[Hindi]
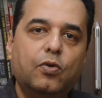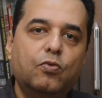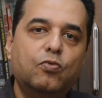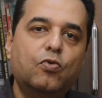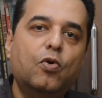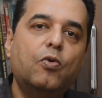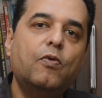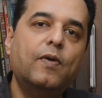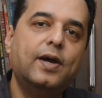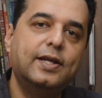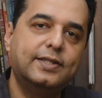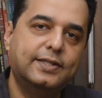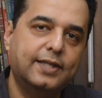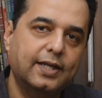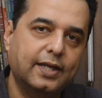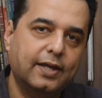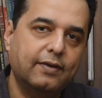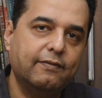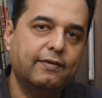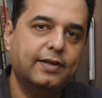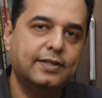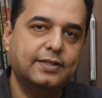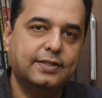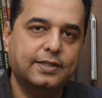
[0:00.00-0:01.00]
वो वैसे
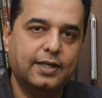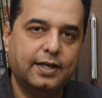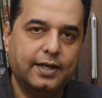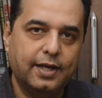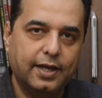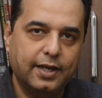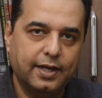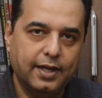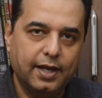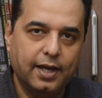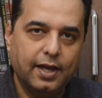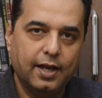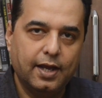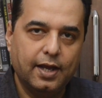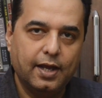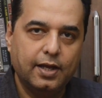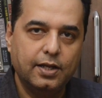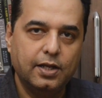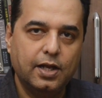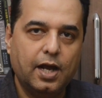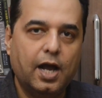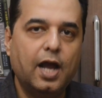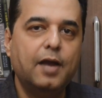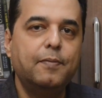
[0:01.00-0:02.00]
के वैसे रह गए
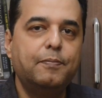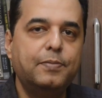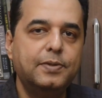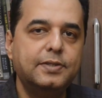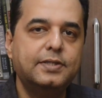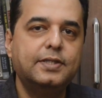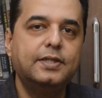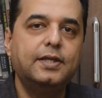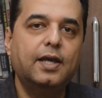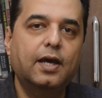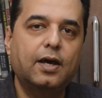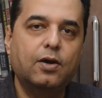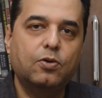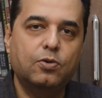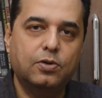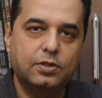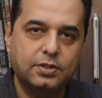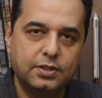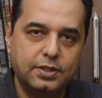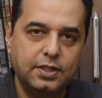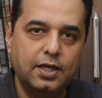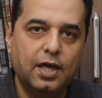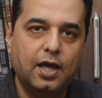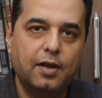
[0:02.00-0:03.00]
आईपीसी और
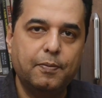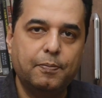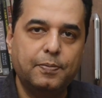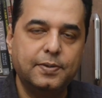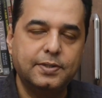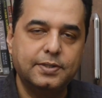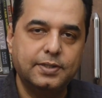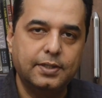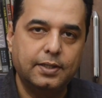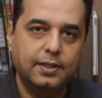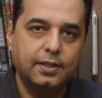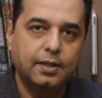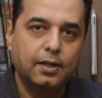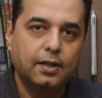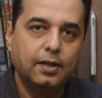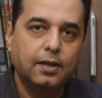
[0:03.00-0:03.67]
सीआरपीसी